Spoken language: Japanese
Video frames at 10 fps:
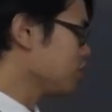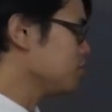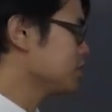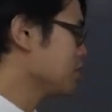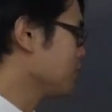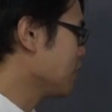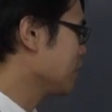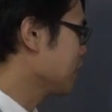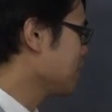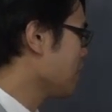等分線の書
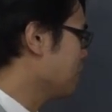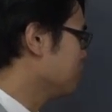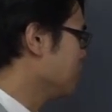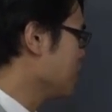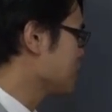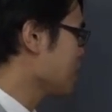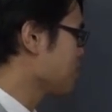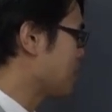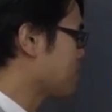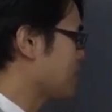き方は上
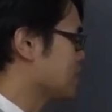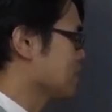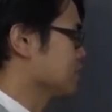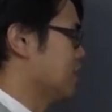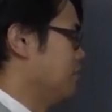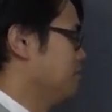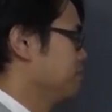下ペケペケ作戦